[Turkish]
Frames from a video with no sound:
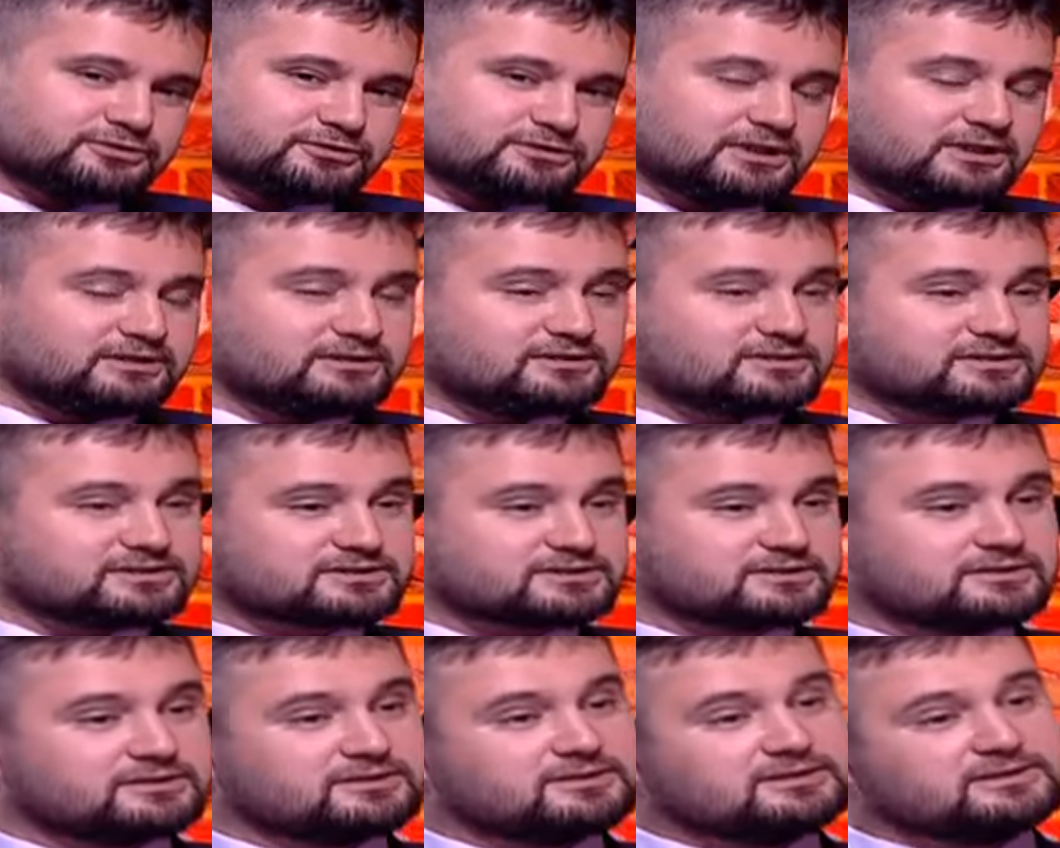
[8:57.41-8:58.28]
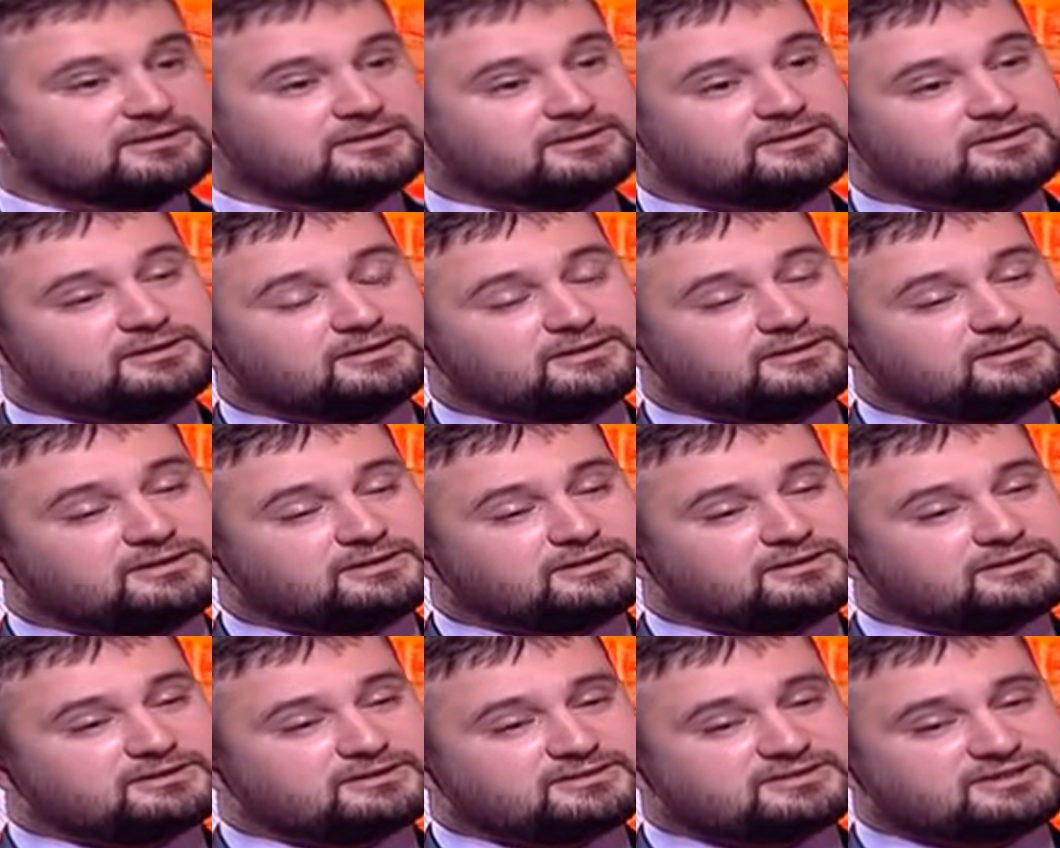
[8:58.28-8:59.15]
Yalnız
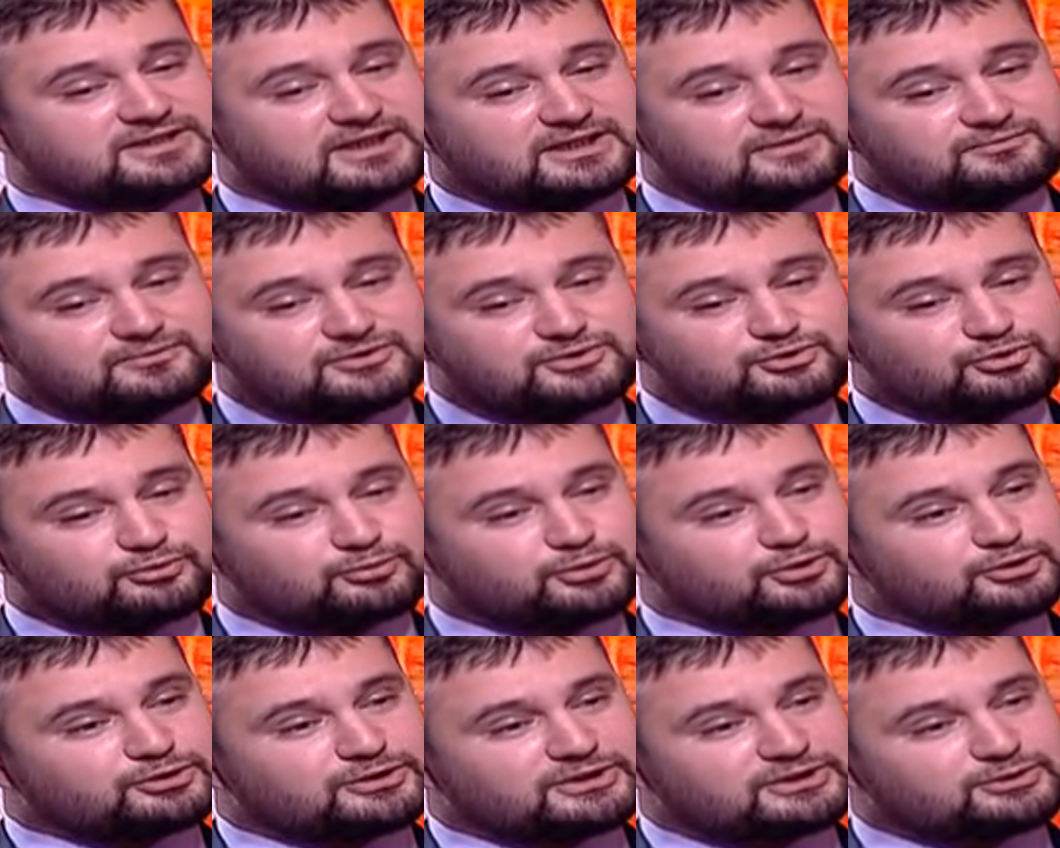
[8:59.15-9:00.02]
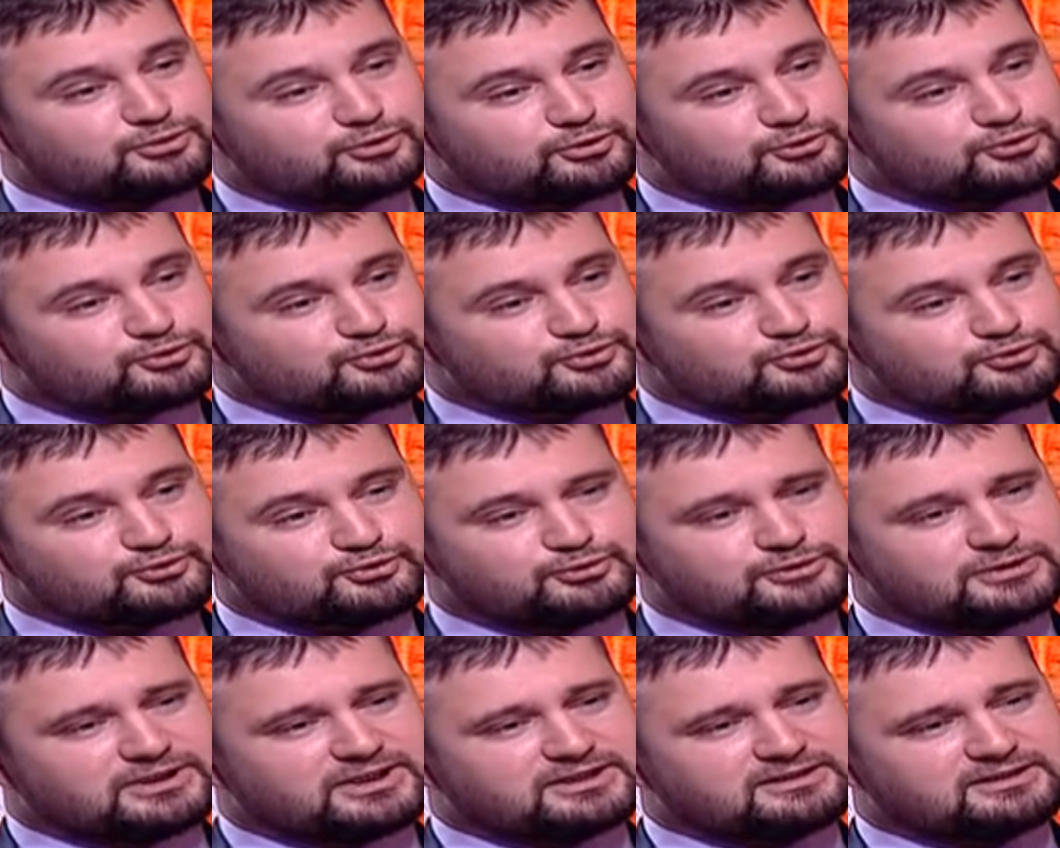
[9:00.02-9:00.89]
servis robotları konusu
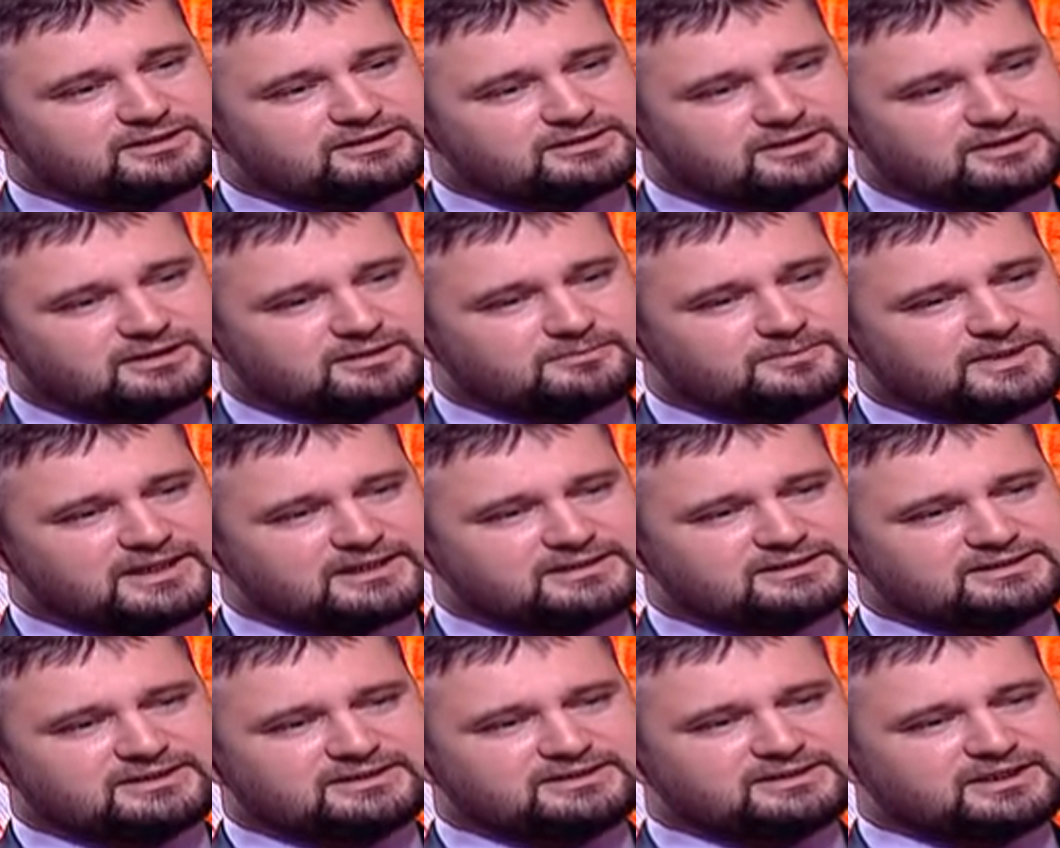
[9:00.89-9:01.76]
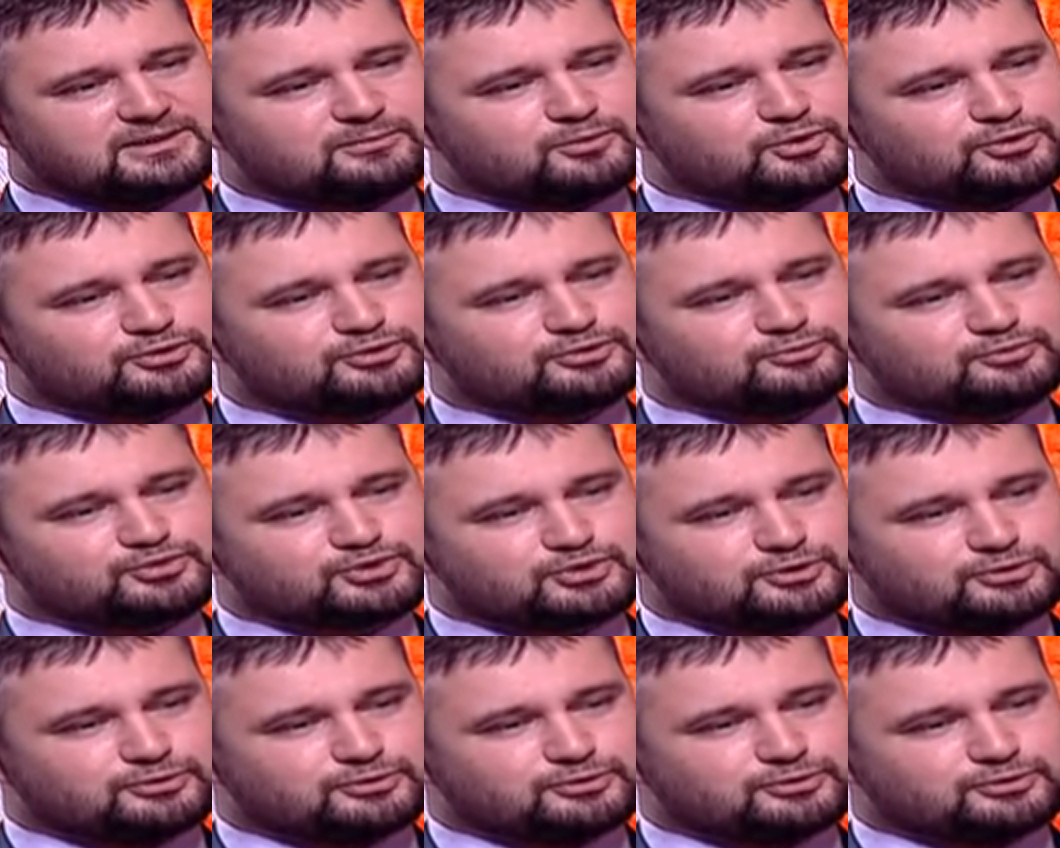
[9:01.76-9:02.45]
dünyada daha belki de tam oturmuş